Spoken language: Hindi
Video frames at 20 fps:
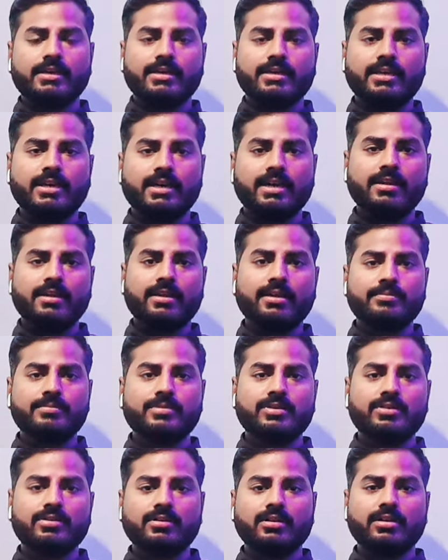कि अगर
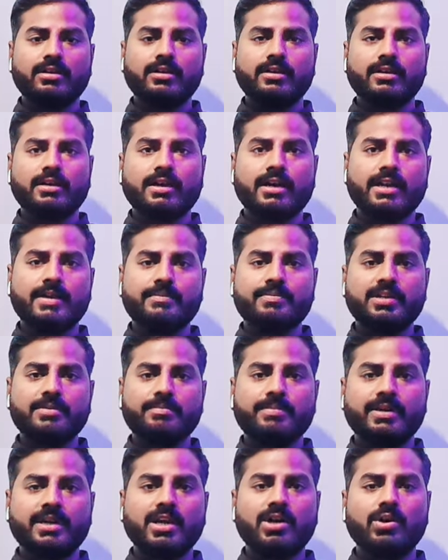हम आर एफ टी
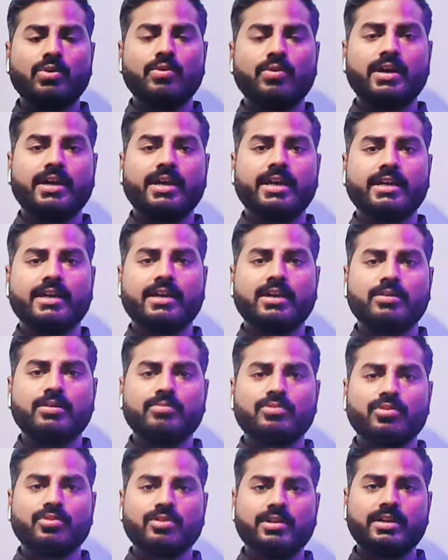बढ़ा हुआ है अगर हम
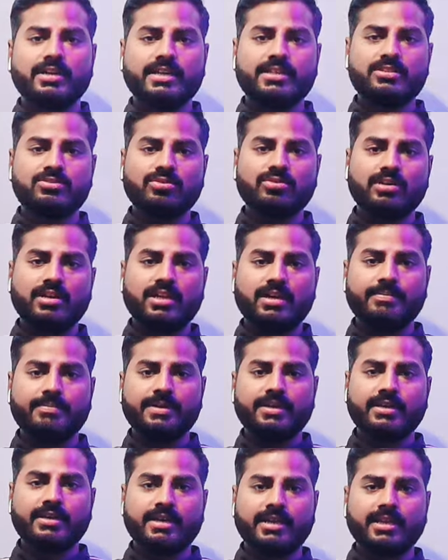कोरोनरी एंजियोग्राफी
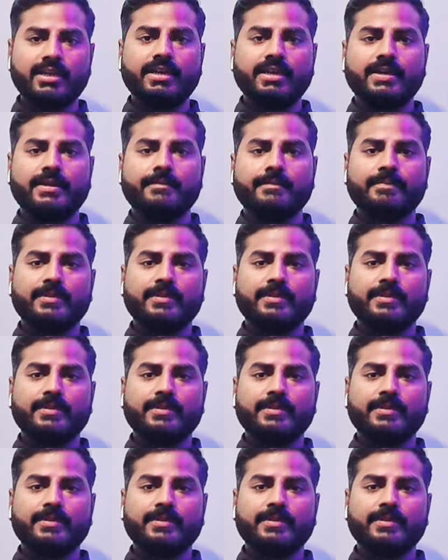करेंगे